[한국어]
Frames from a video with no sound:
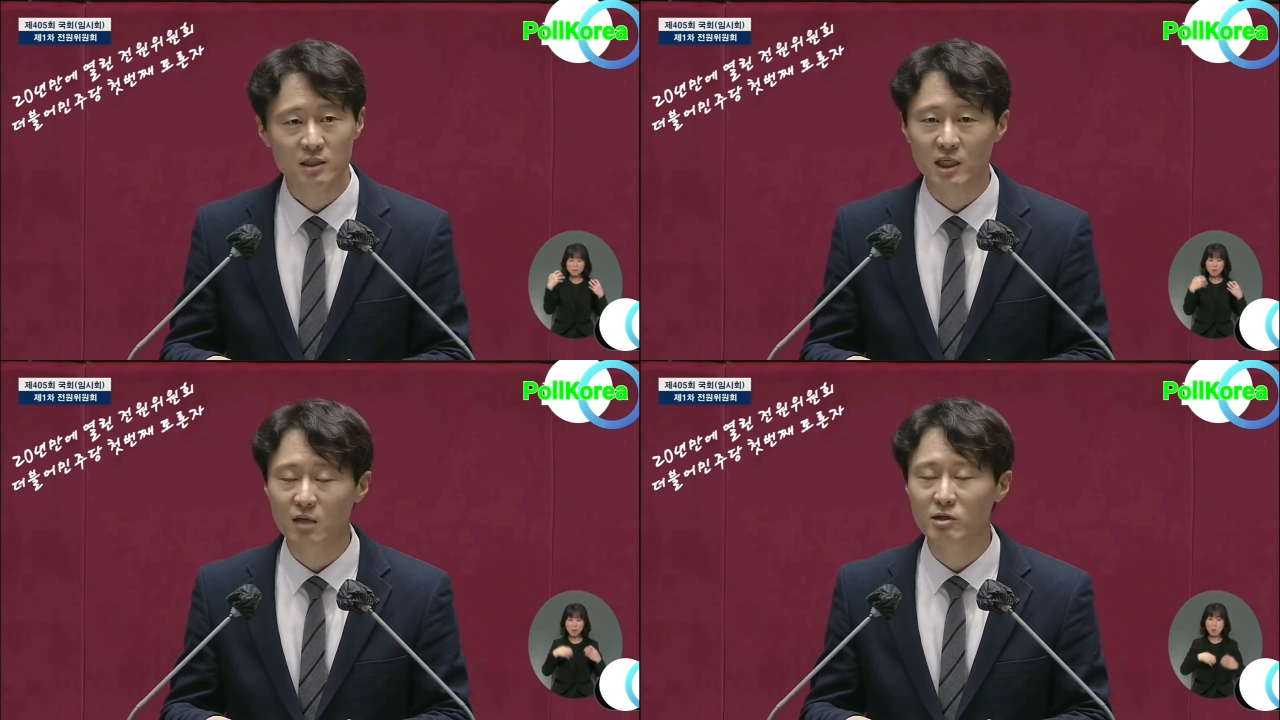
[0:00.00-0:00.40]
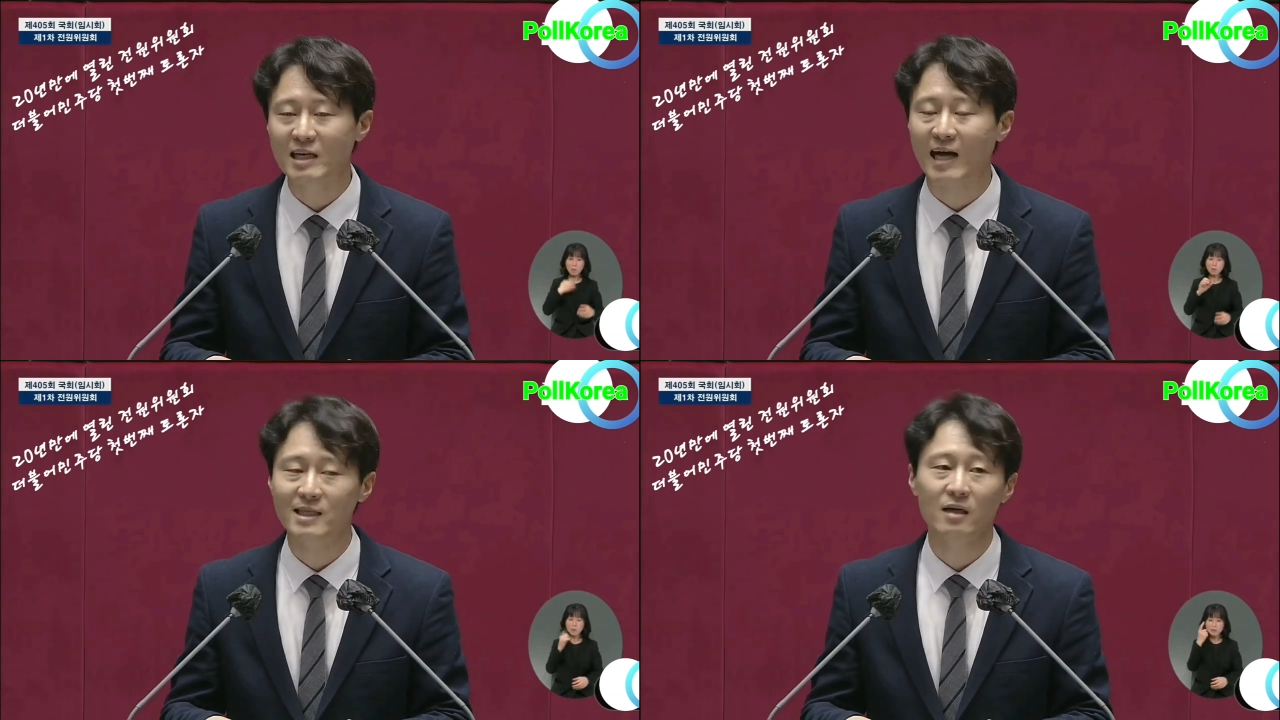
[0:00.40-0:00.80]

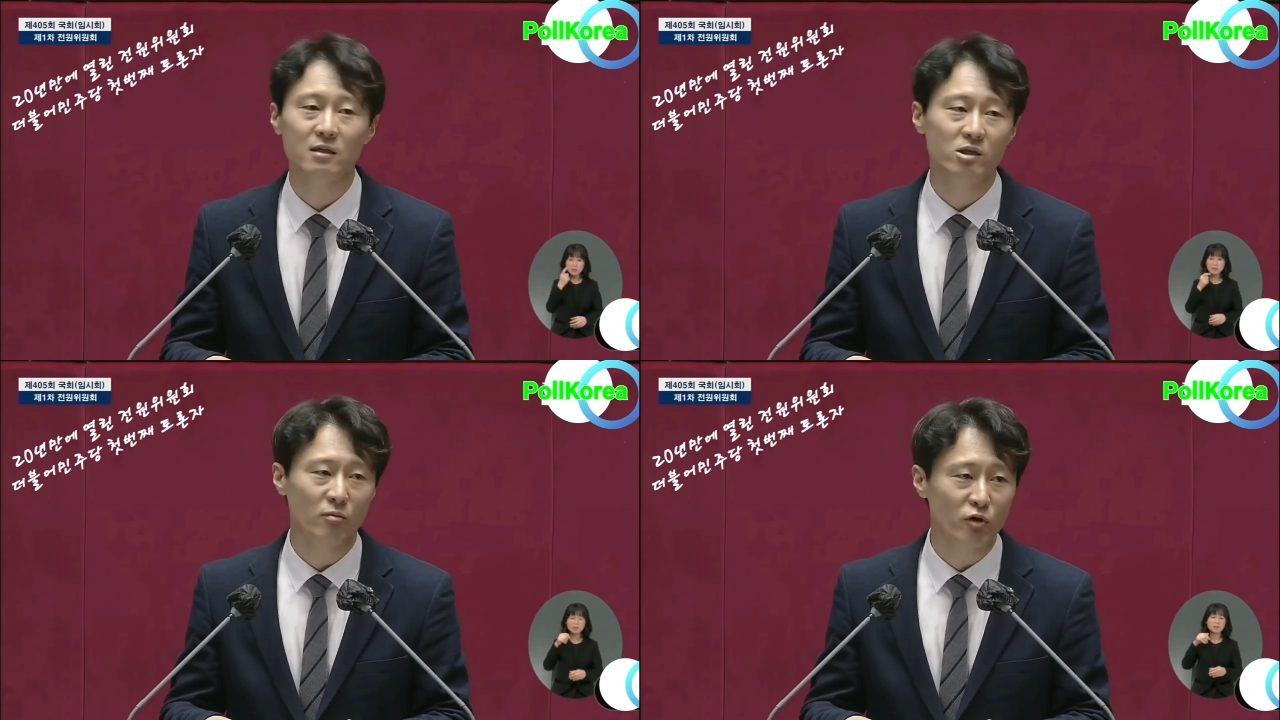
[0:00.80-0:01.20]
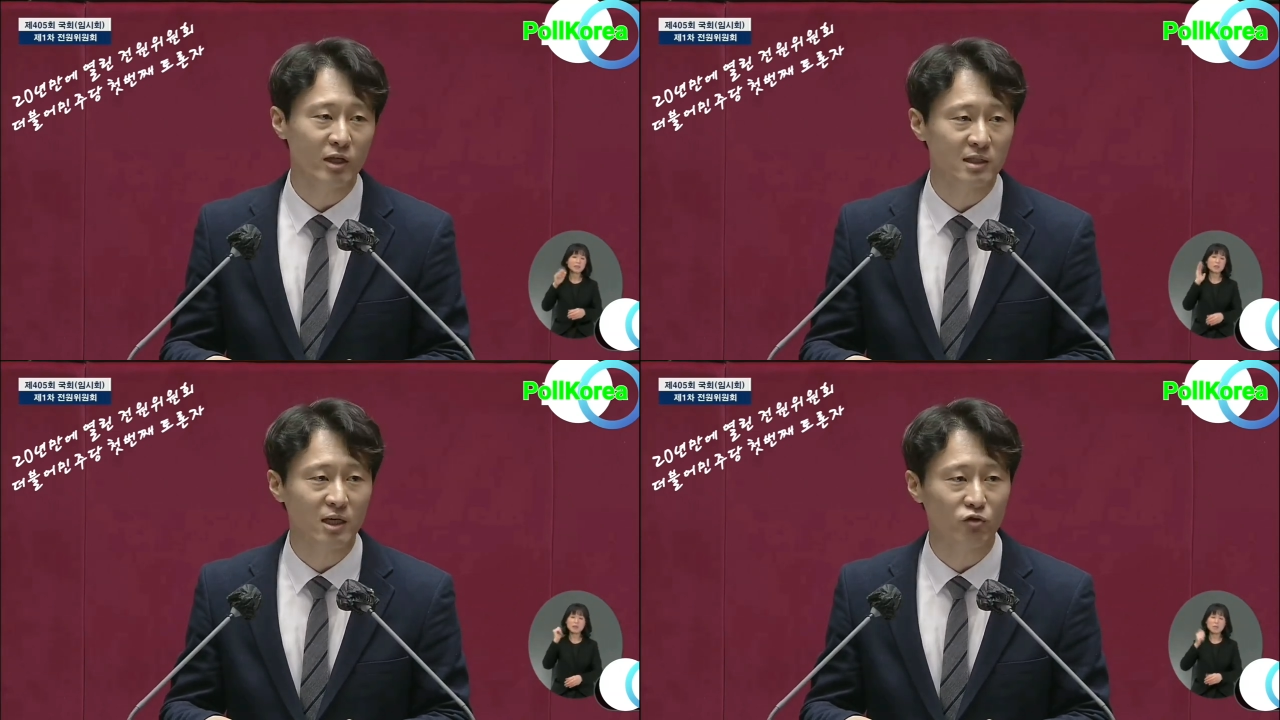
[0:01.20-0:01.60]
지금은 가장 큰
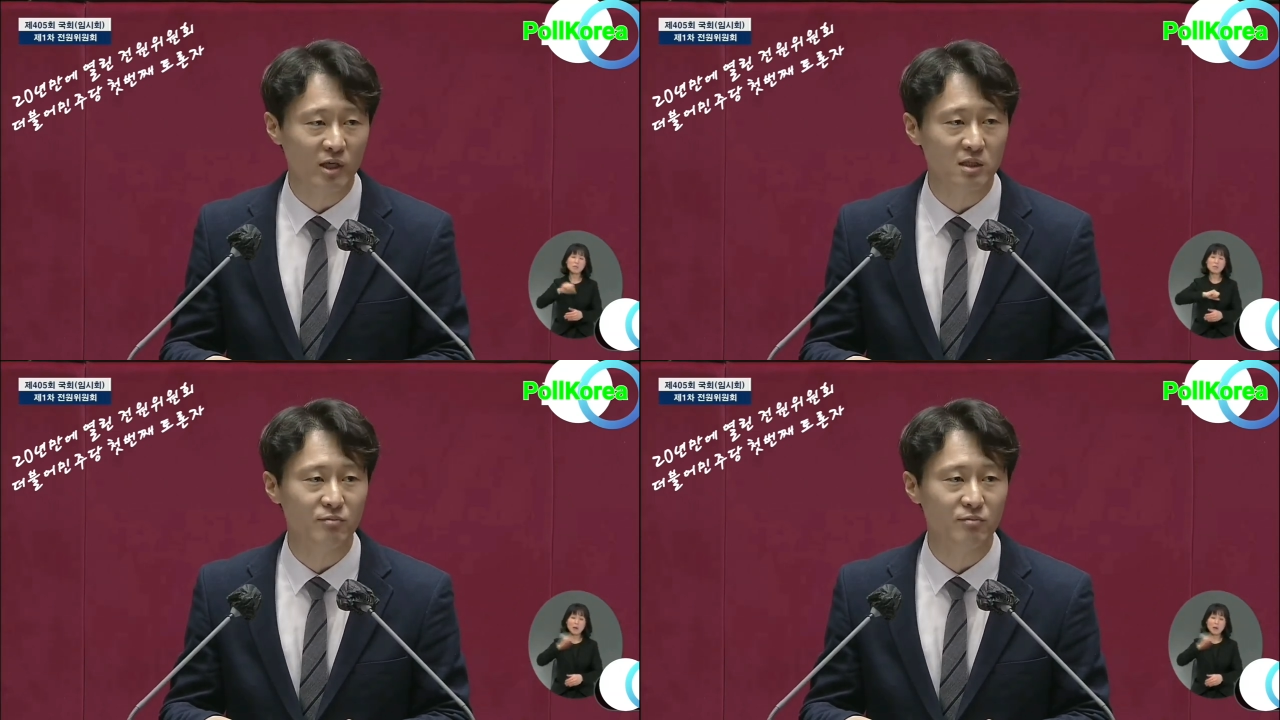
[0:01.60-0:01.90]
혐오의 대상이 되어